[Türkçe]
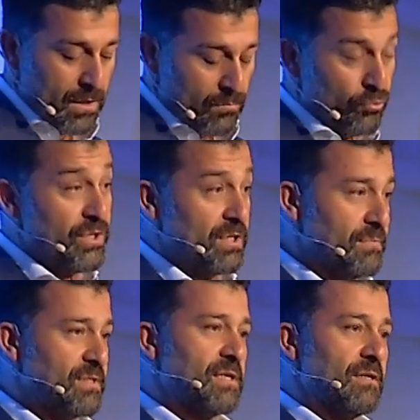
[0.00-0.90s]
Bu
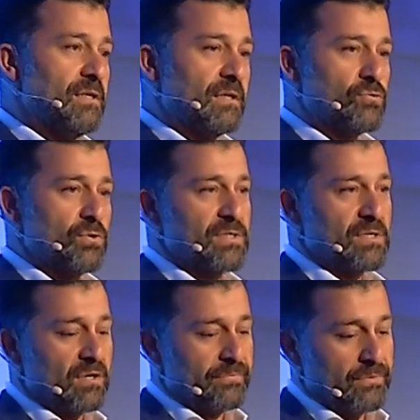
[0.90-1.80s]
20 senelik süre
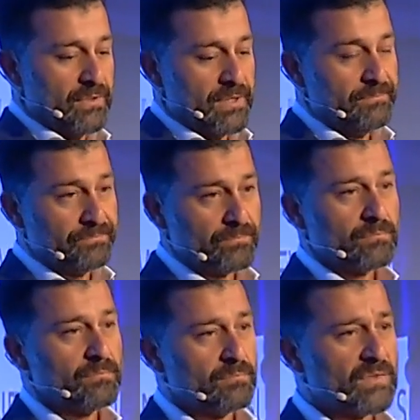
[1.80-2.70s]
zarfında
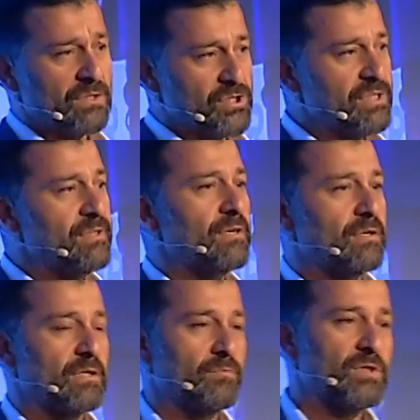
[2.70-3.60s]
ciddi
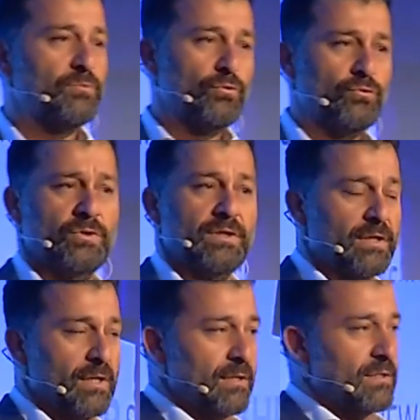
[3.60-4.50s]
anlamda büyüdü
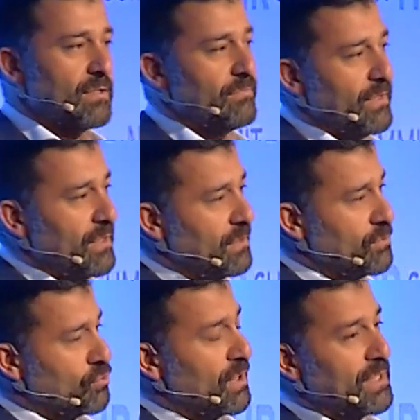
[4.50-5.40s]
Kariyer.net ve şu an